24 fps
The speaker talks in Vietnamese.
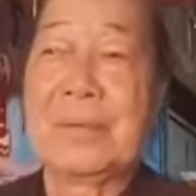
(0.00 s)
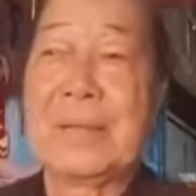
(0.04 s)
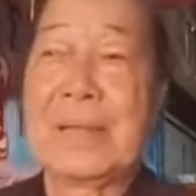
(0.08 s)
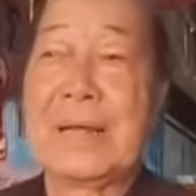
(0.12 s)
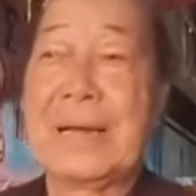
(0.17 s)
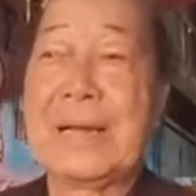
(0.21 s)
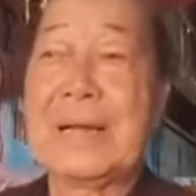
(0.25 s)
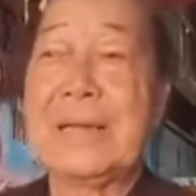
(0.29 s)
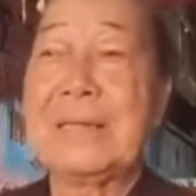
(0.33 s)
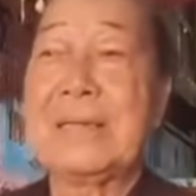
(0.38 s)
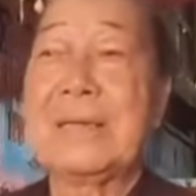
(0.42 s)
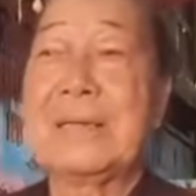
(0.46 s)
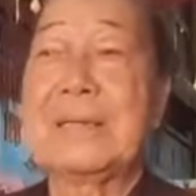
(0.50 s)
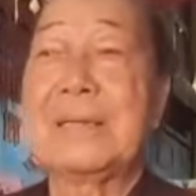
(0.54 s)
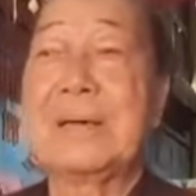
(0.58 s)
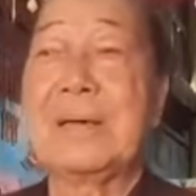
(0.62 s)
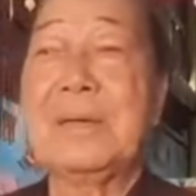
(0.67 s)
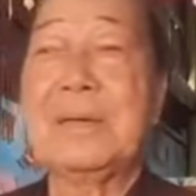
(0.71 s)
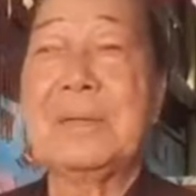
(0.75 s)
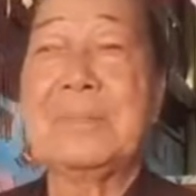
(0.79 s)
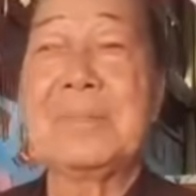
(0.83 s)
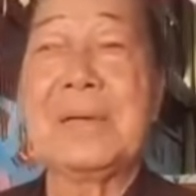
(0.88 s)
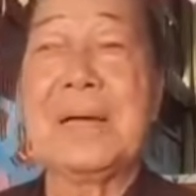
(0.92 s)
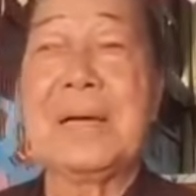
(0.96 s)
thành ra từ
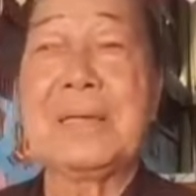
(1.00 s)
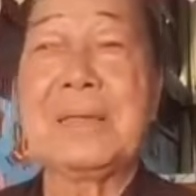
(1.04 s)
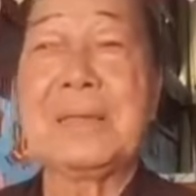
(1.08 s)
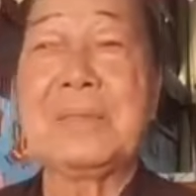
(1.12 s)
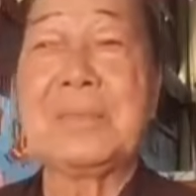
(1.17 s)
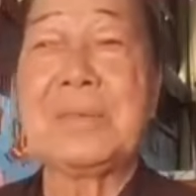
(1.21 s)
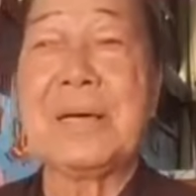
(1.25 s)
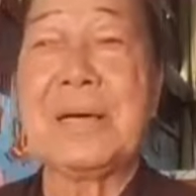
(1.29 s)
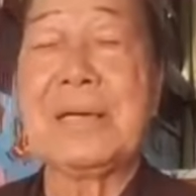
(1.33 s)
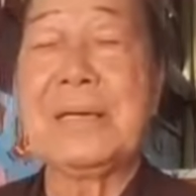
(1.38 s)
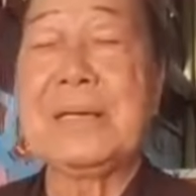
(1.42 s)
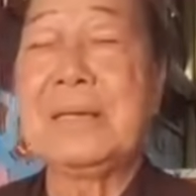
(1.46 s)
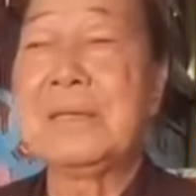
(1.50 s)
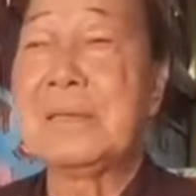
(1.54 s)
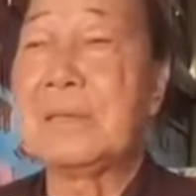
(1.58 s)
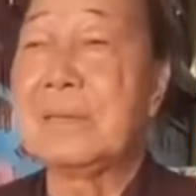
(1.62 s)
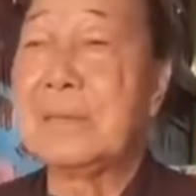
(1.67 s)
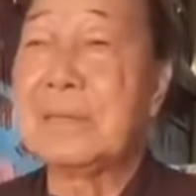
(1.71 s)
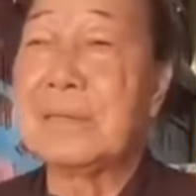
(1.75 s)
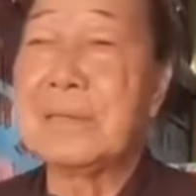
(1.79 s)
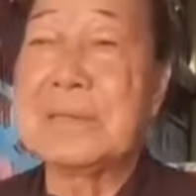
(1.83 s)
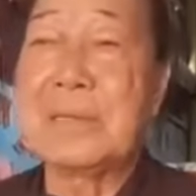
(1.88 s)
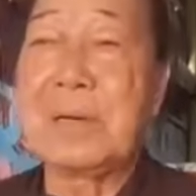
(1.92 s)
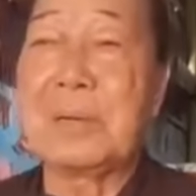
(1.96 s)
đó hôm nay chúng ta đi
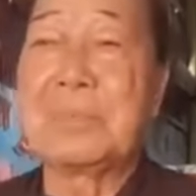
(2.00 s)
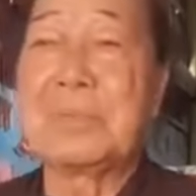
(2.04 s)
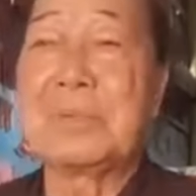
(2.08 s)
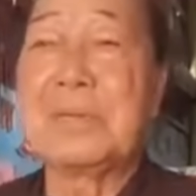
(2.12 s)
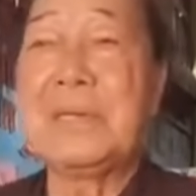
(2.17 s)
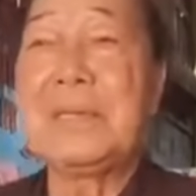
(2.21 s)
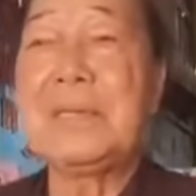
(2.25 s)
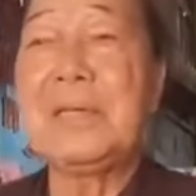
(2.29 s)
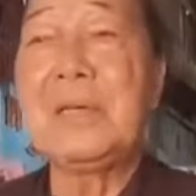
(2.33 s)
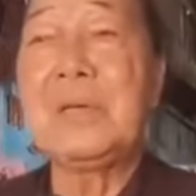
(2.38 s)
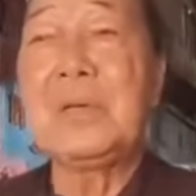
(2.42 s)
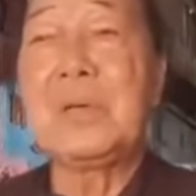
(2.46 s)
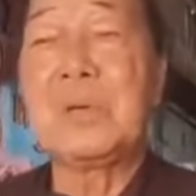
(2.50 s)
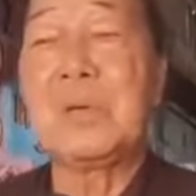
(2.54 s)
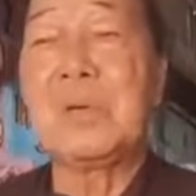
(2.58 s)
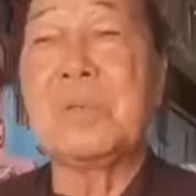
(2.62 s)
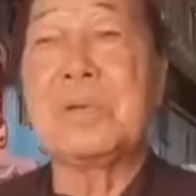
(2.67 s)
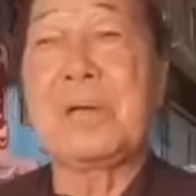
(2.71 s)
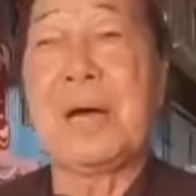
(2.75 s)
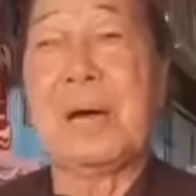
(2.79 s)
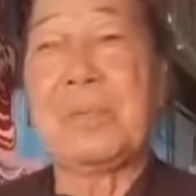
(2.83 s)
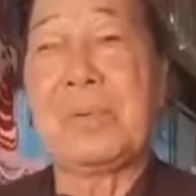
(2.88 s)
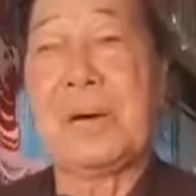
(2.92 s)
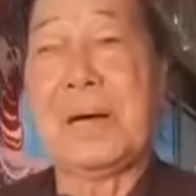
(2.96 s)
ngược dòng với giới luật
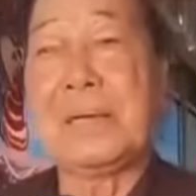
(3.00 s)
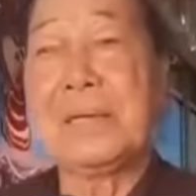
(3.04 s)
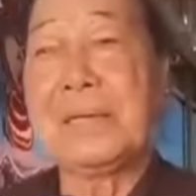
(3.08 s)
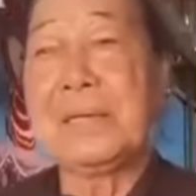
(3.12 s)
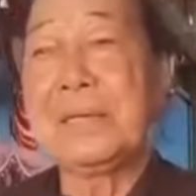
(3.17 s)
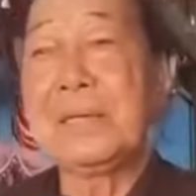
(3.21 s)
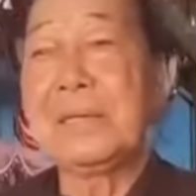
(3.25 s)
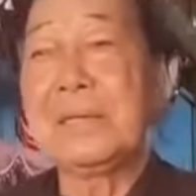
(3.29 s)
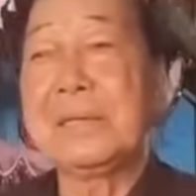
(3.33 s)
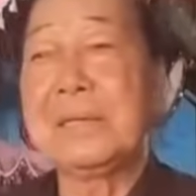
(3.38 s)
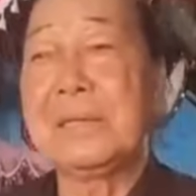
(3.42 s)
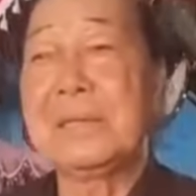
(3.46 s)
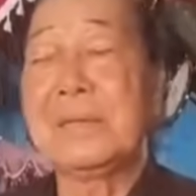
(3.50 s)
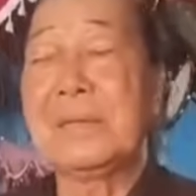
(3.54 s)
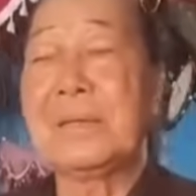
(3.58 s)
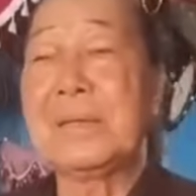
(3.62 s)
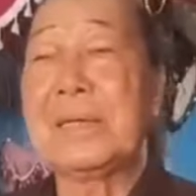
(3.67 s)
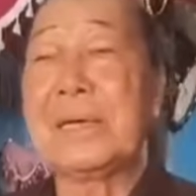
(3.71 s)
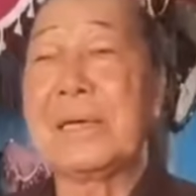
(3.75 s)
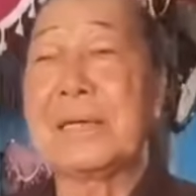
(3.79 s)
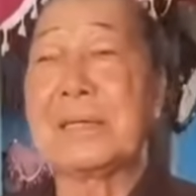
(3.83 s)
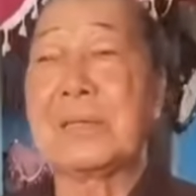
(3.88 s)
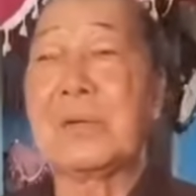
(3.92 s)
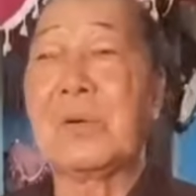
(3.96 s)
của đạo phật khi xưa nó
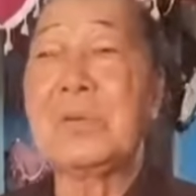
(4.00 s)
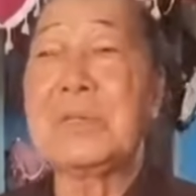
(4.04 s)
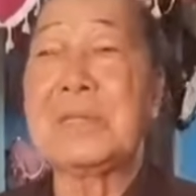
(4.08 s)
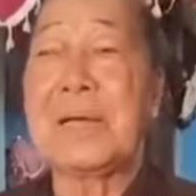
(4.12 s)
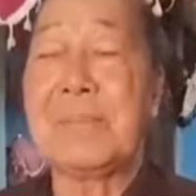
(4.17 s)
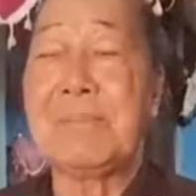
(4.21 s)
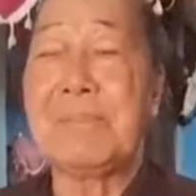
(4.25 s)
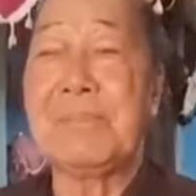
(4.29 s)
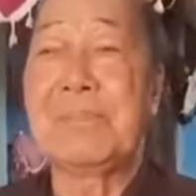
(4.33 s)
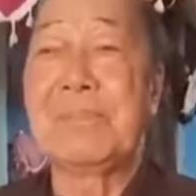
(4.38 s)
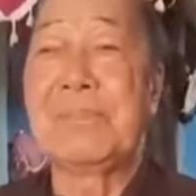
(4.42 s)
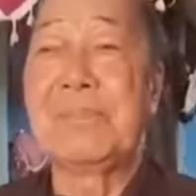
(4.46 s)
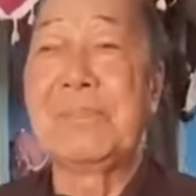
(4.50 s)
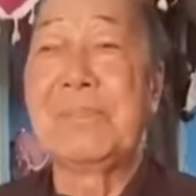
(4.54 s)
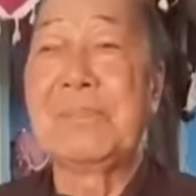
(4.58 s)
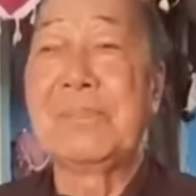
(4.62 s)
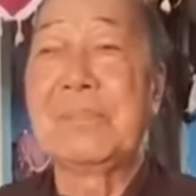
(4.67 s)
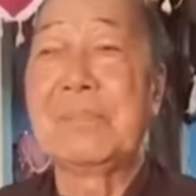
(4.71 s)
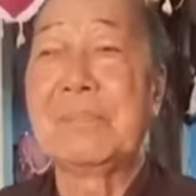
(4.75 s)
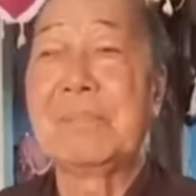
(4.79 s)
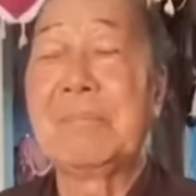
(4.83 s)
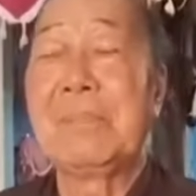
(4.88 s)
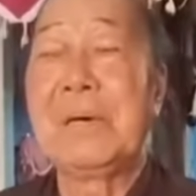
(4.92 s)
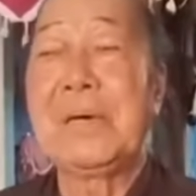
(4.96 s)
là tối tâm
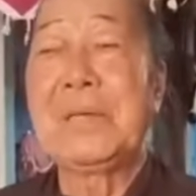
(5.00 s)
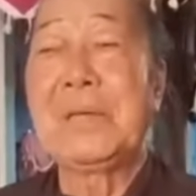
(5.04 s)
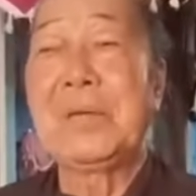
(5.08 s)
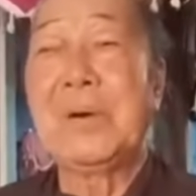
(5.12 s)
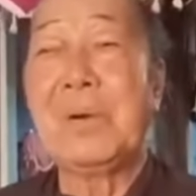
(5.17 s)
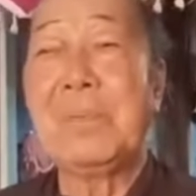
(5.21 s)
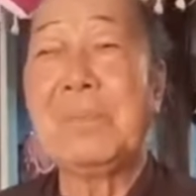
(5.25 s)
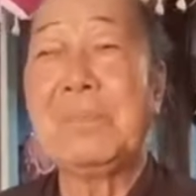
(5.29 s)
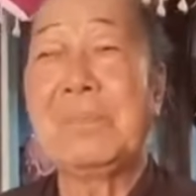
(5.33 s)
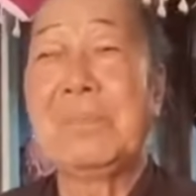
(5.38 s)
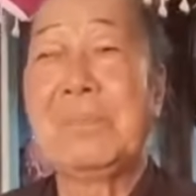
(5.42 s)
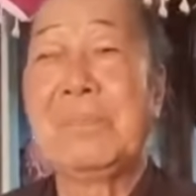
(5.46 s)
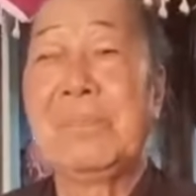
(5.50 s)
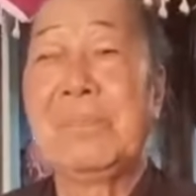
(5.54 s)
mê dốt